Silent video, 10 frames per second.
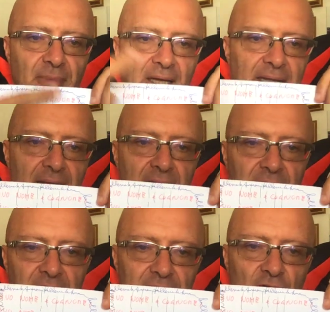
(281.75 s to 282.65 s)
perché
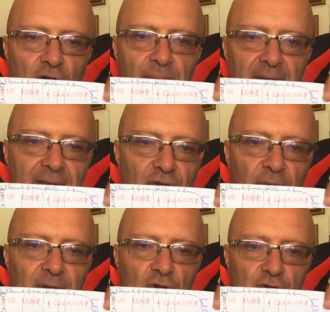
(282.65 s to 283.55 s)
il nome,
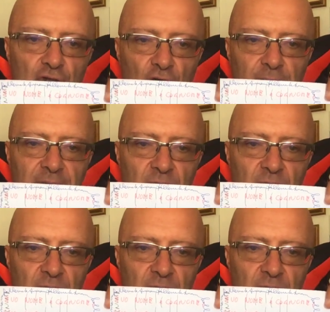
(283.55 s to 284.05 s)
nome e cognome,